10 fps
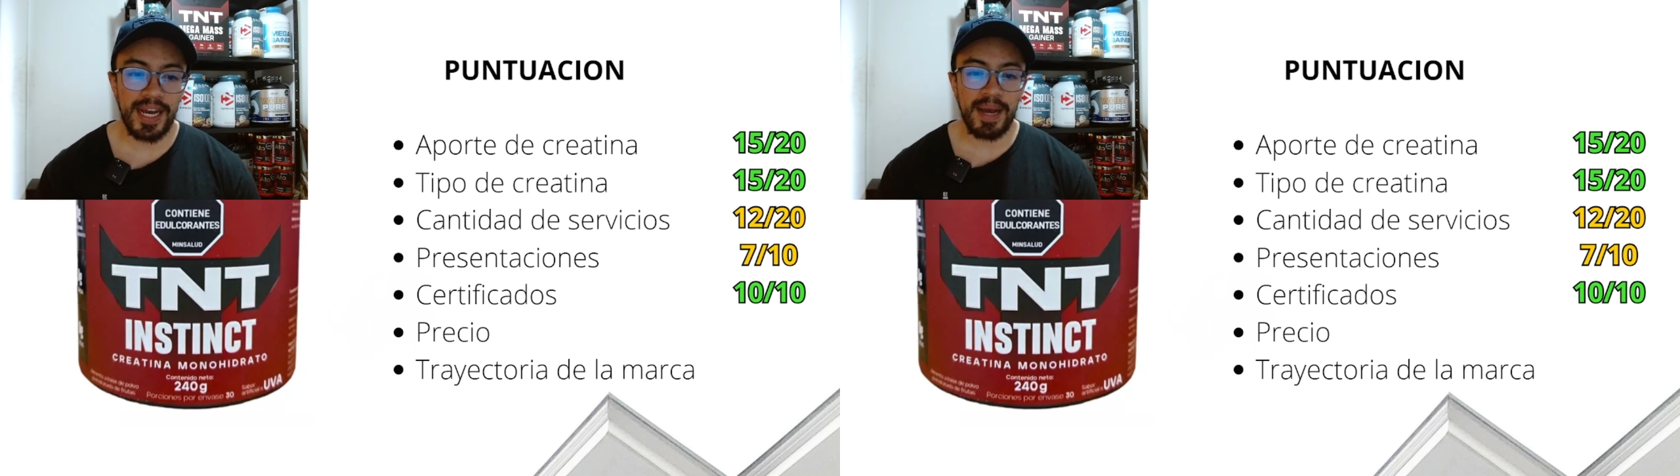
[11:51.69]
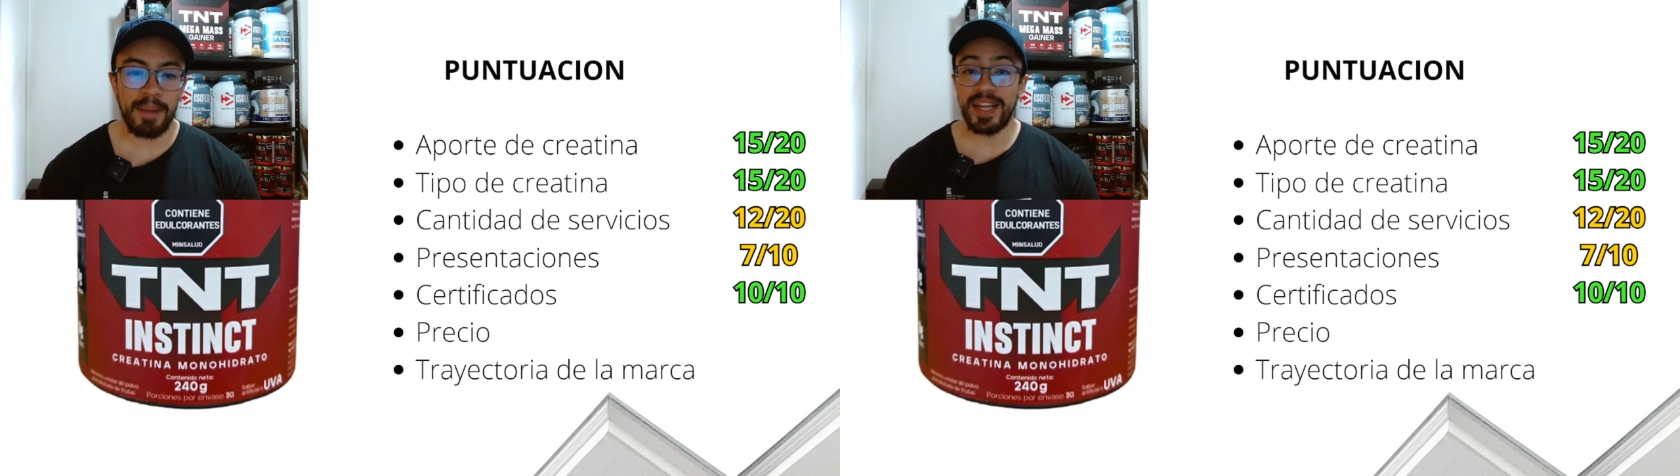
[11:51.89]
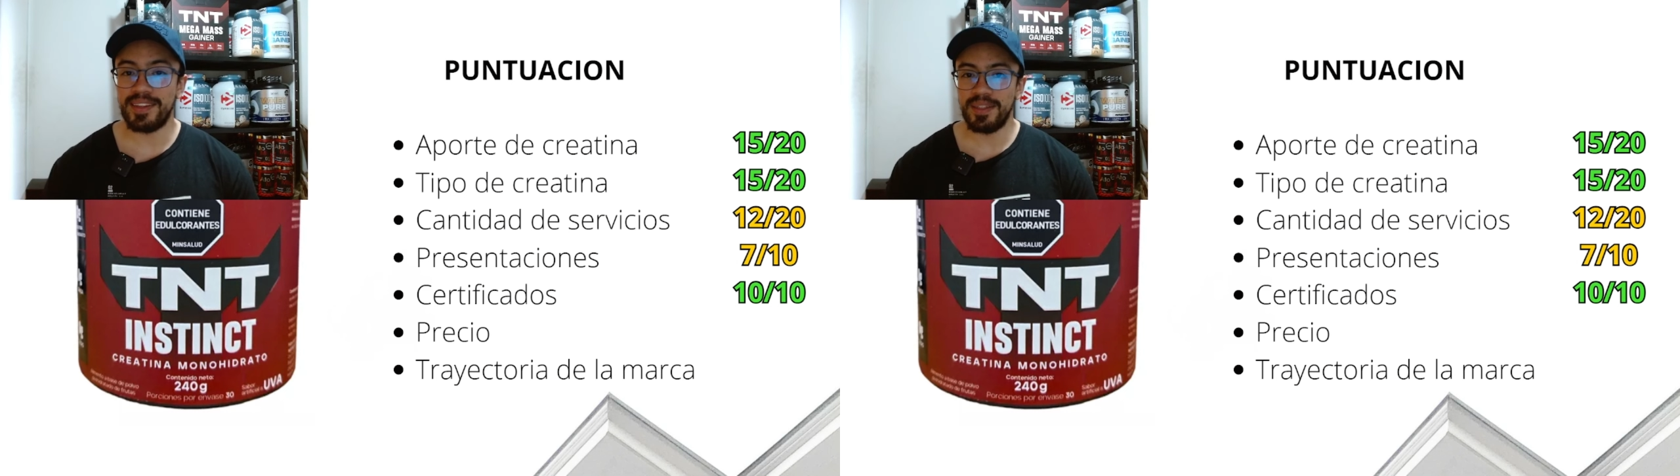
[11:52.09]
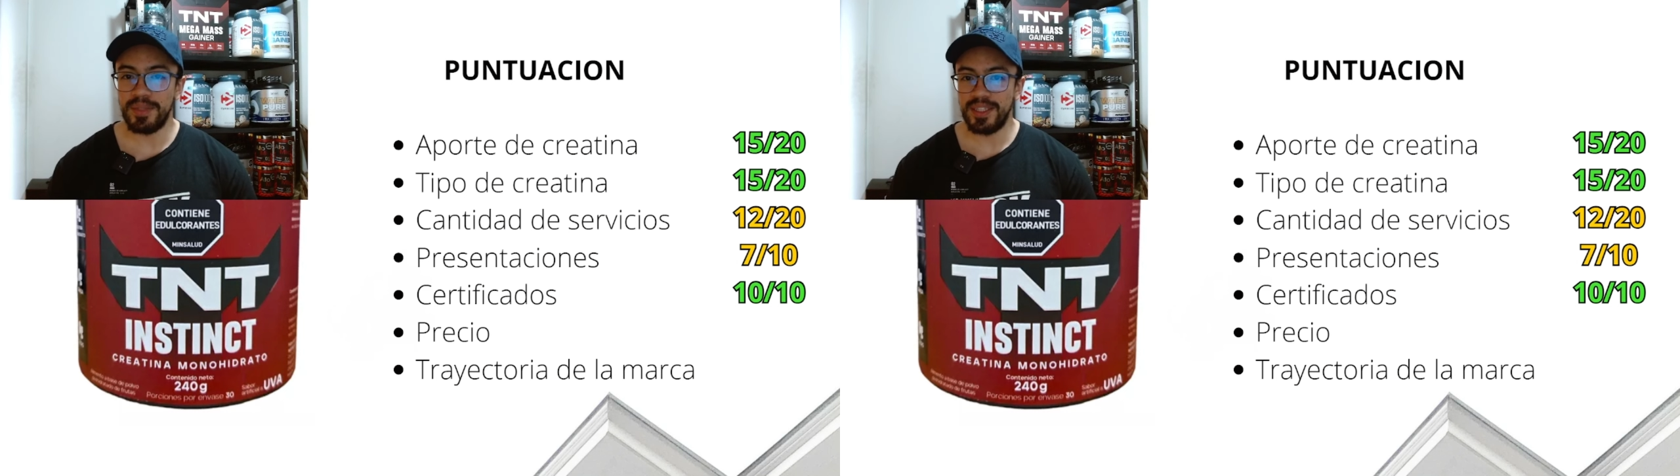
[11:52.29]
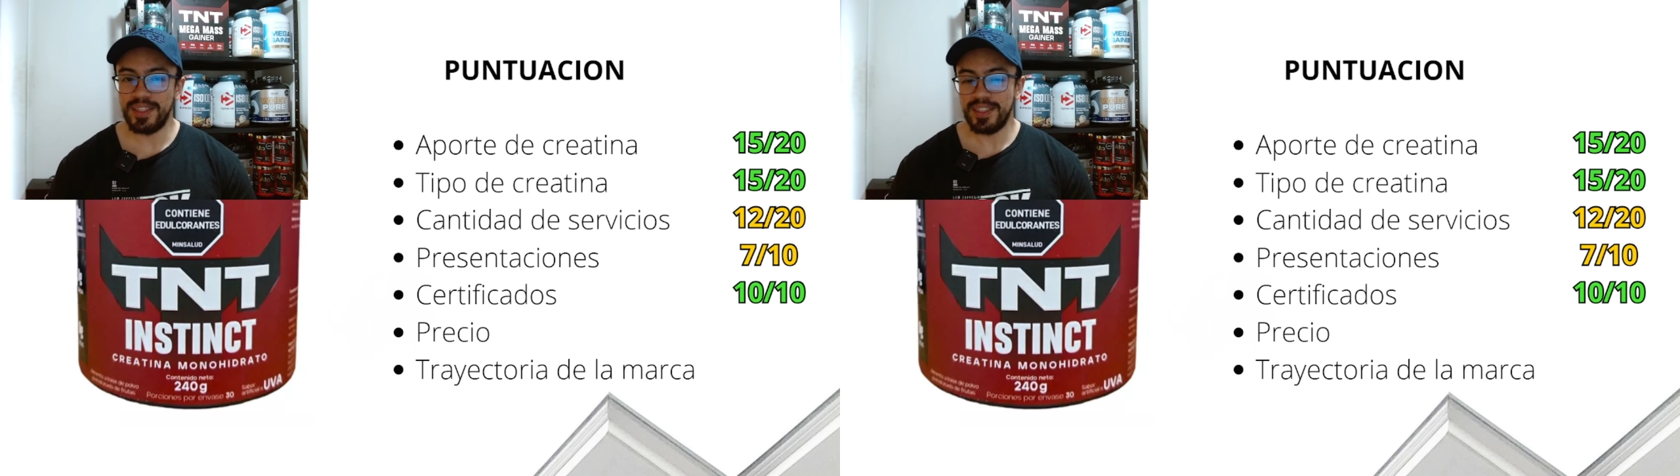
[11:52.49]

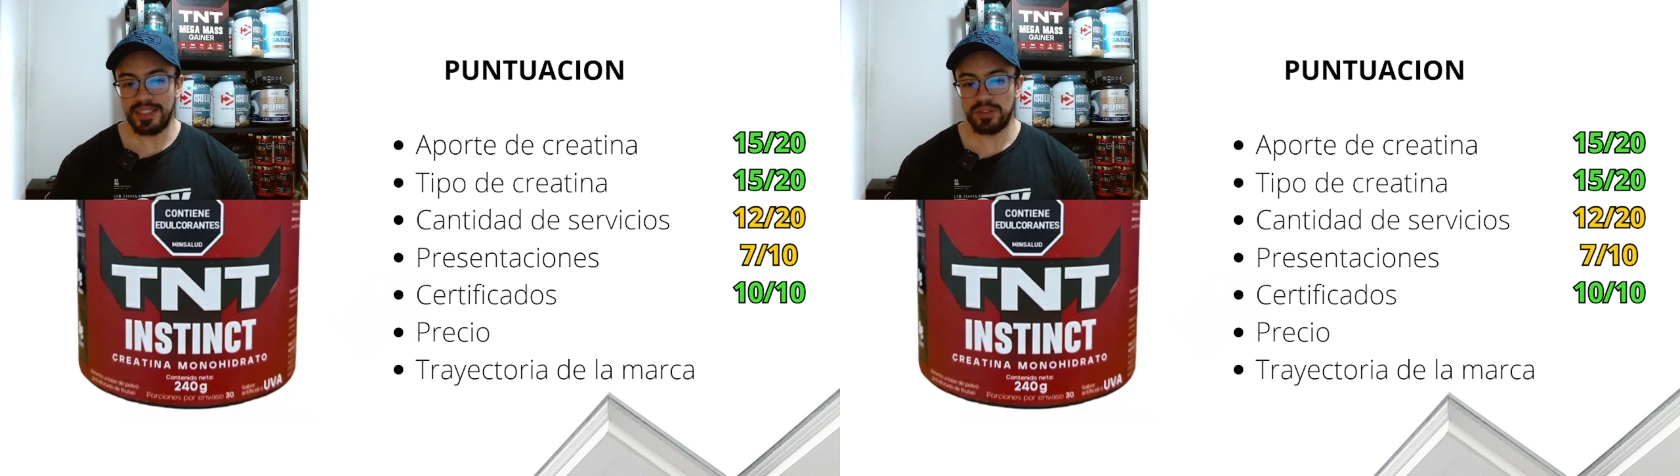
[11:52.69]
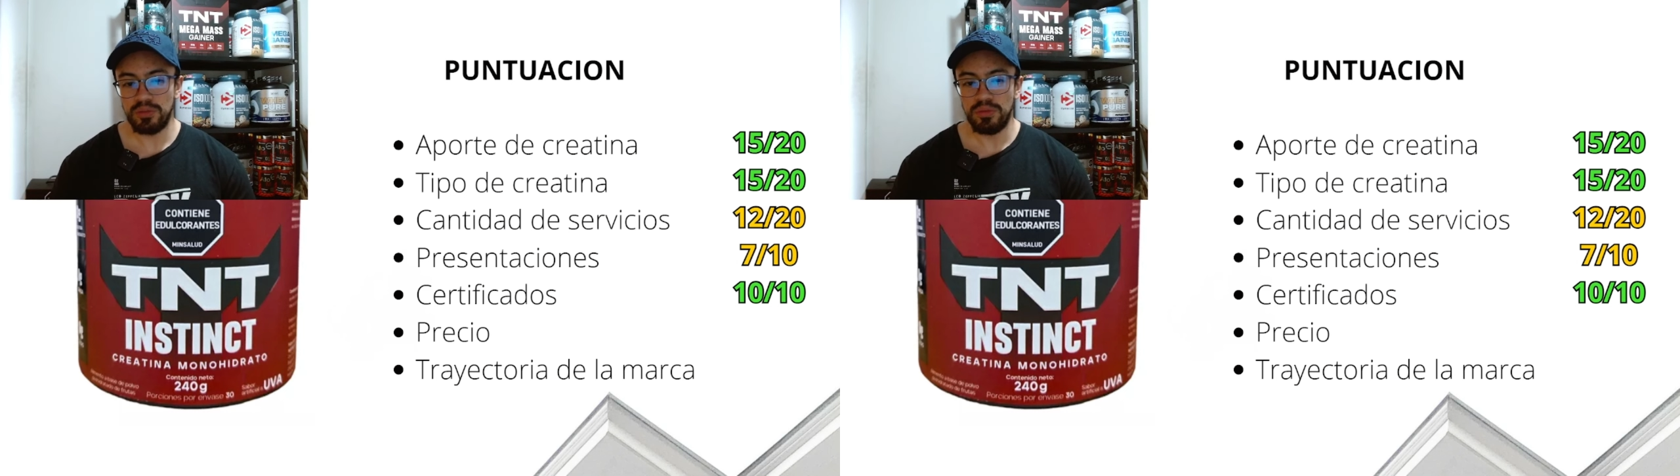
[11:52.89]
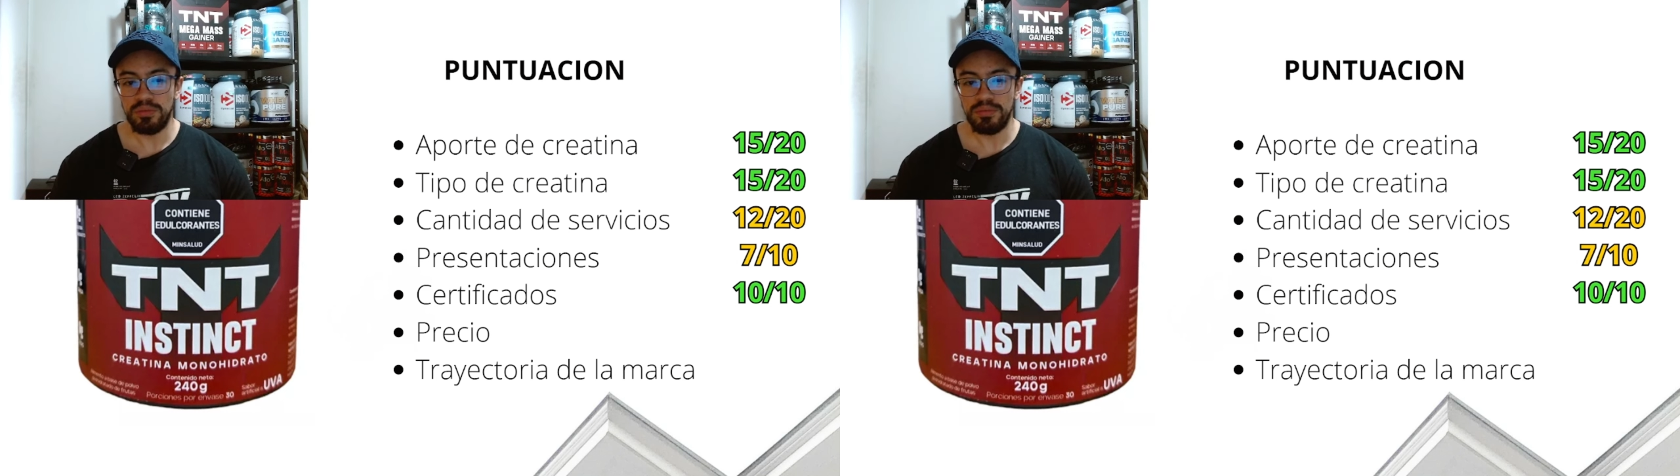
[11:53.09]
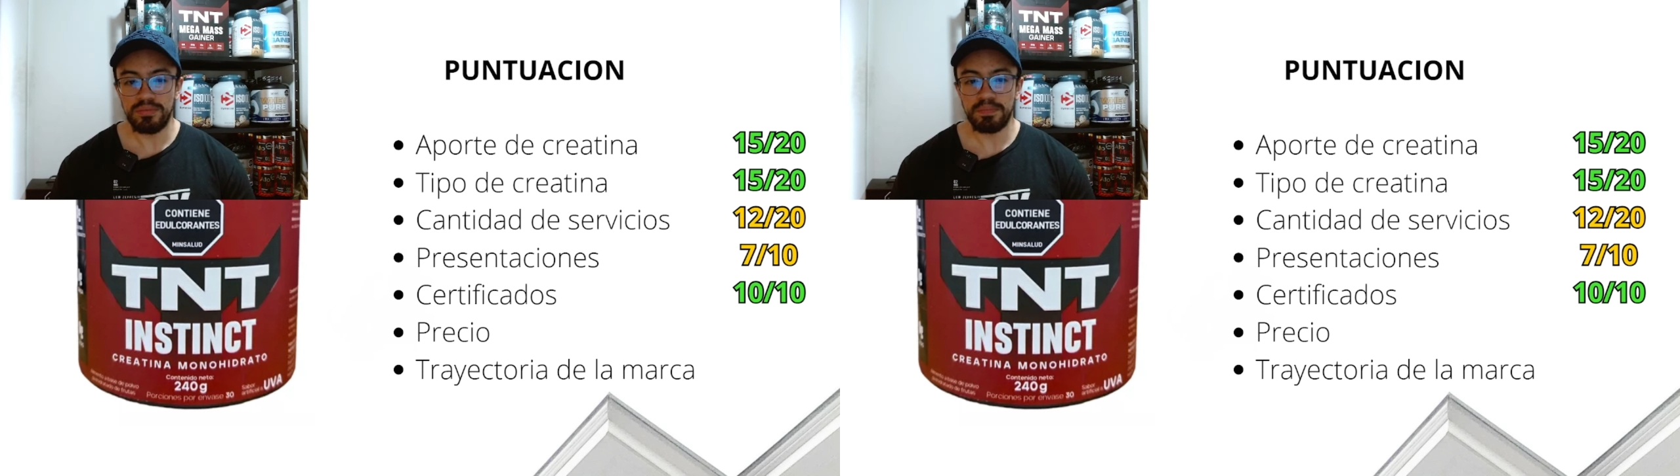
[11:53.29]
aparentemente es un